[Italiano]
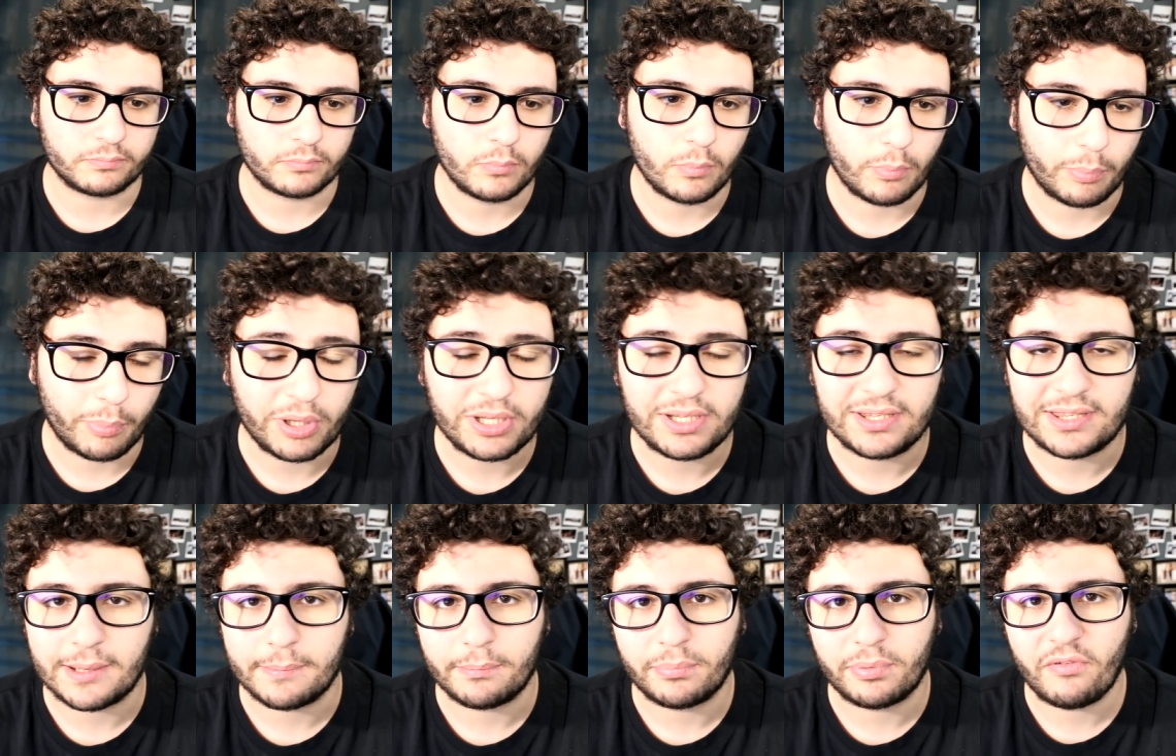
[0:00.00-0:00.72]
un po' di
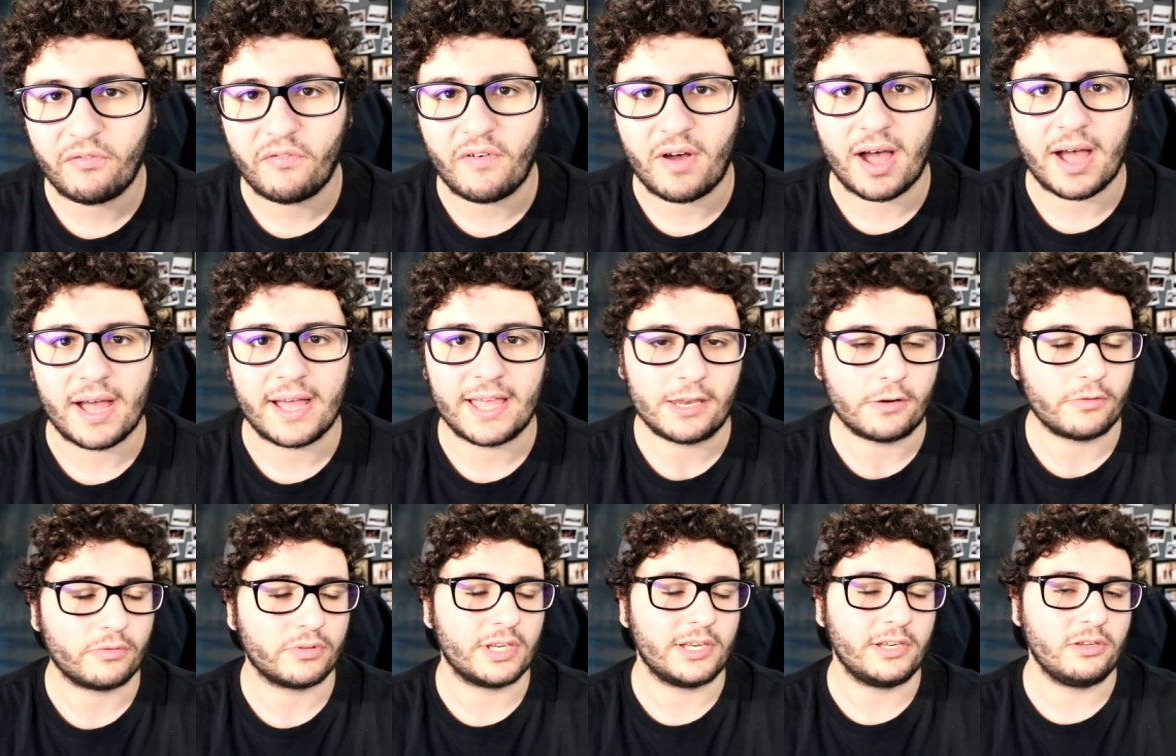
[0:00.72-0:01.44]
tempo fa
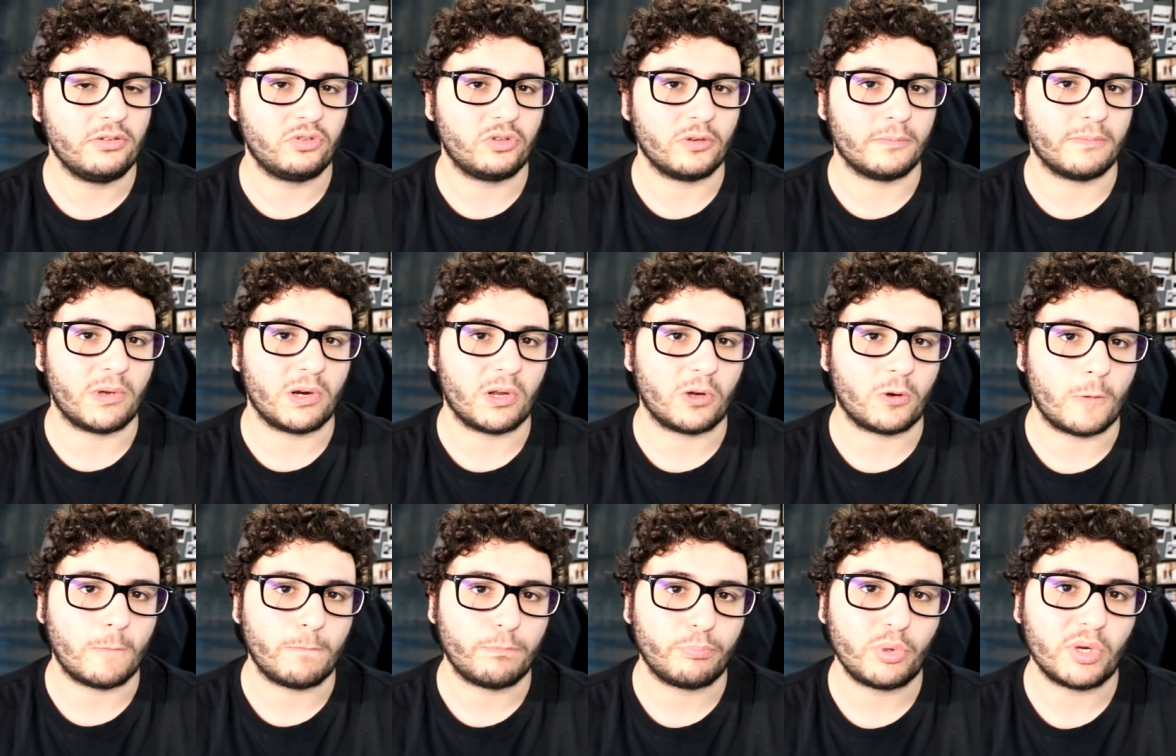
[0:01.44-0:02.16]
ero uno degli youtuber
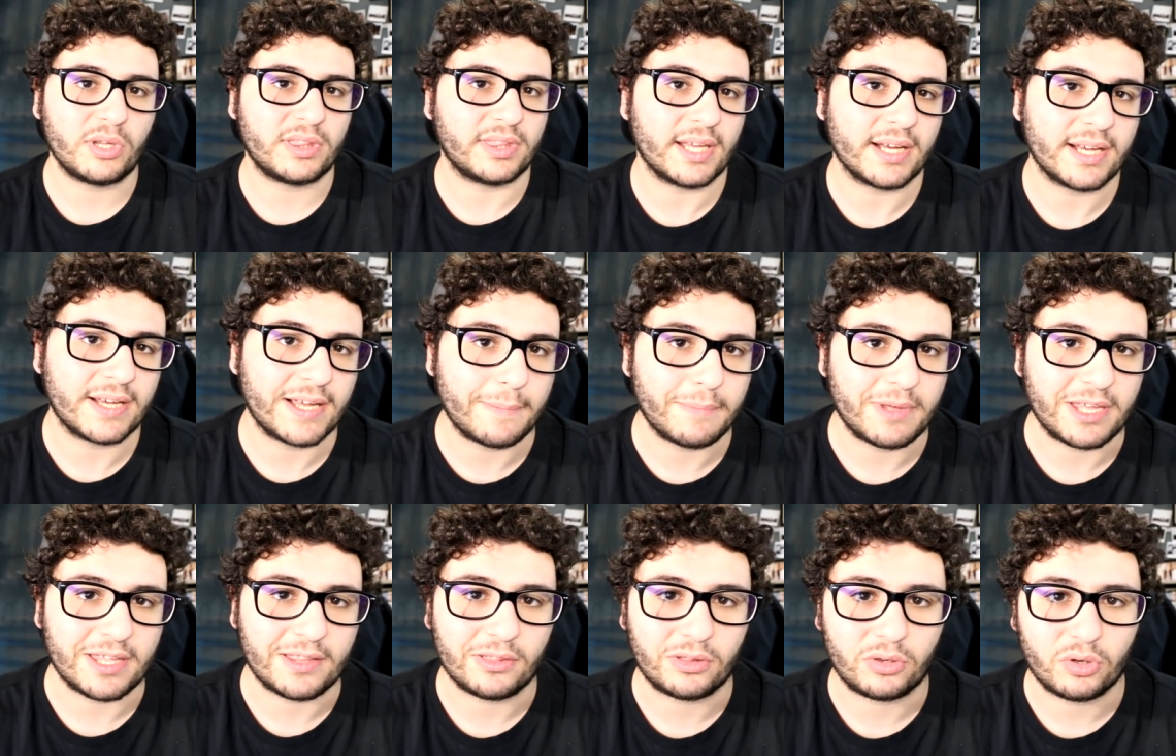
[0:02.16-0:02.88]
con più
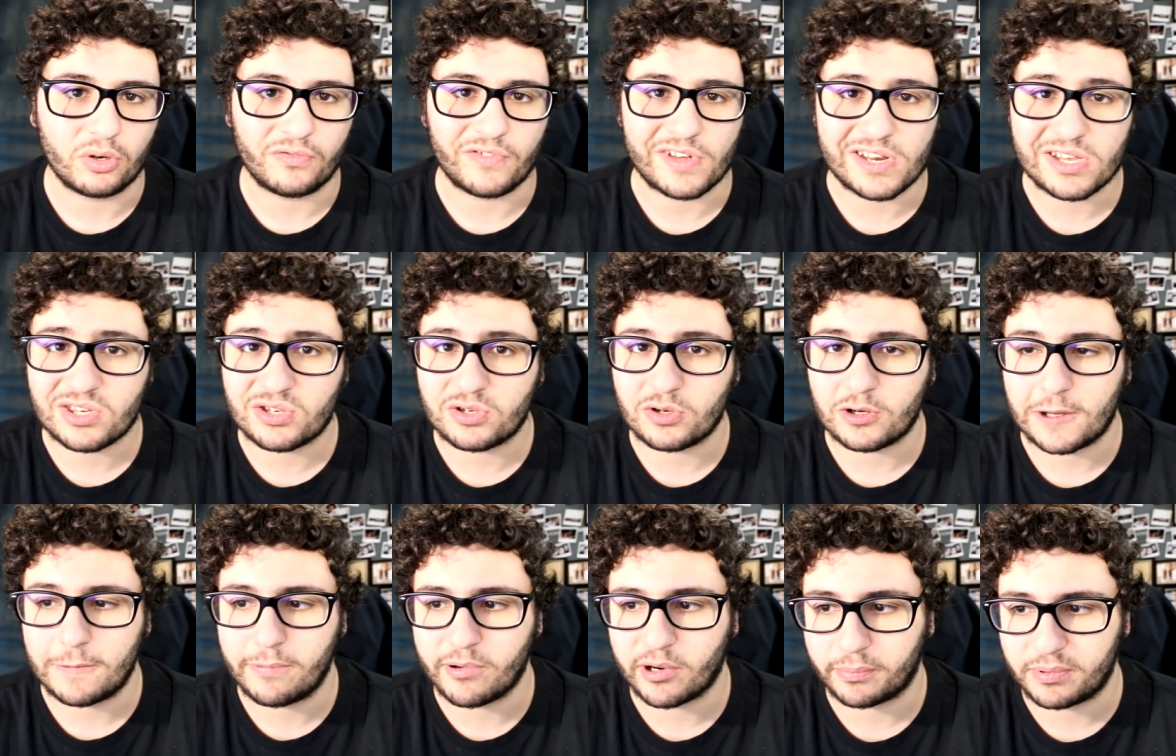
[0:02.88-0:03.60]
attaccamento verso
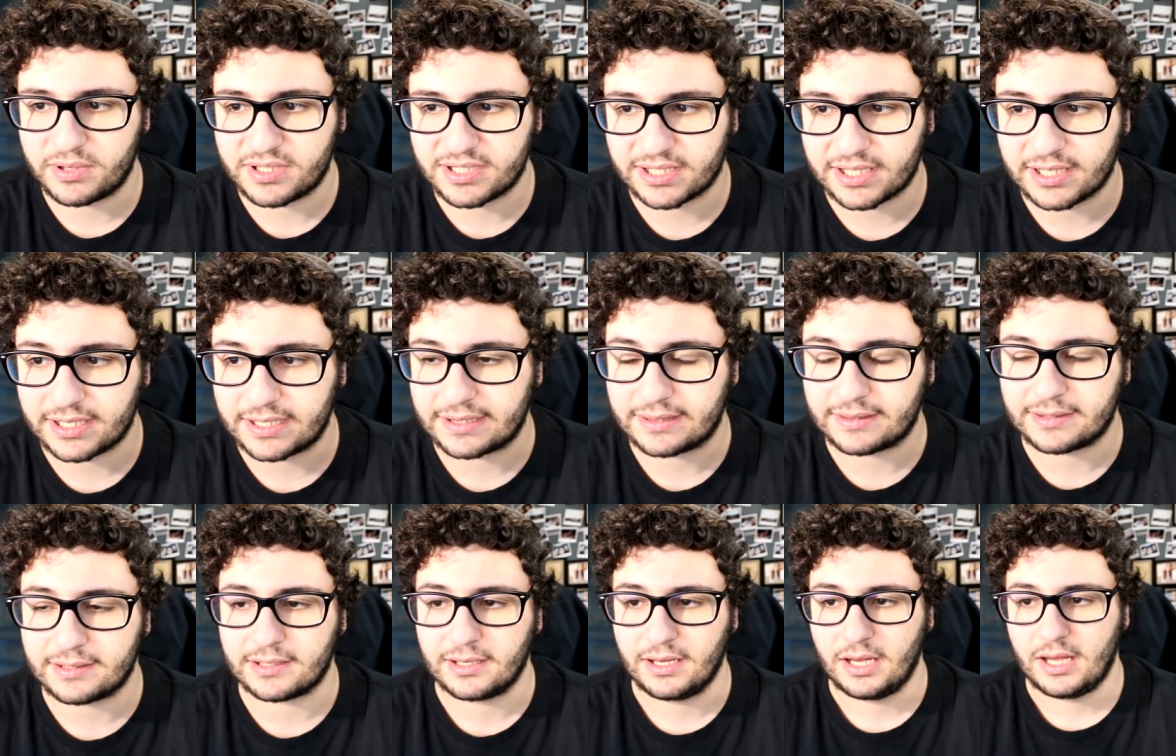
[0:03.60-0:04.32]
i propri
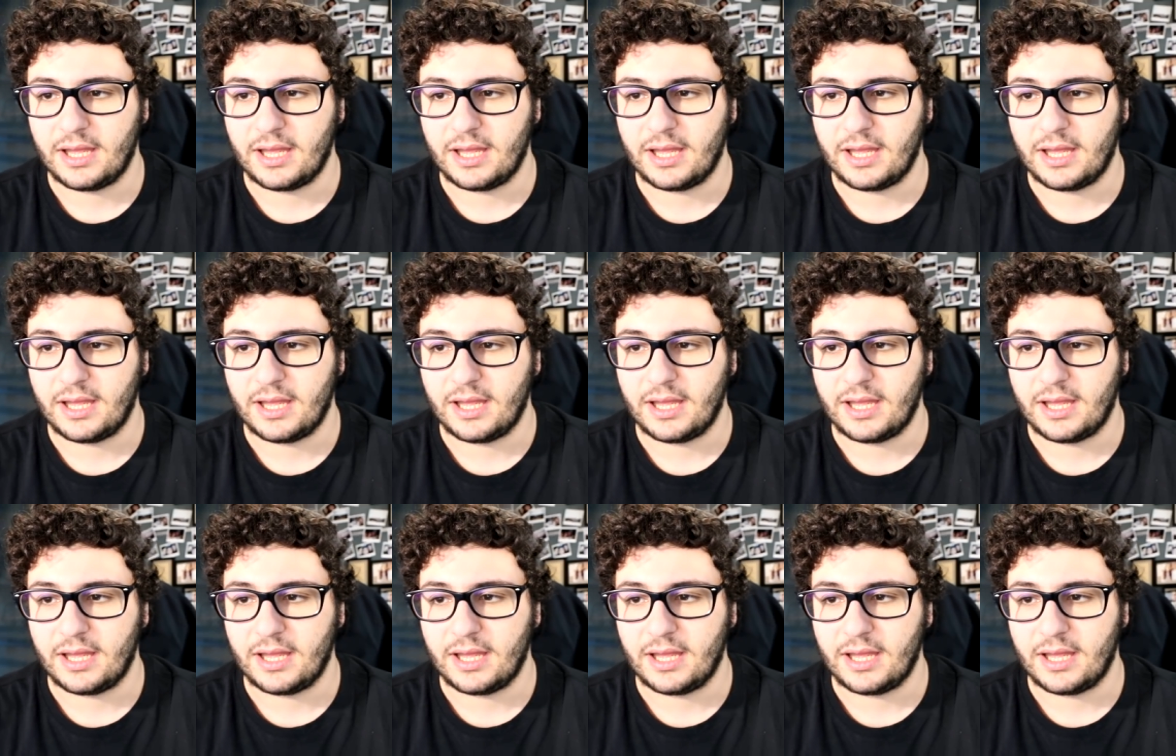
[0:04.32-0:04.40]
iscritti.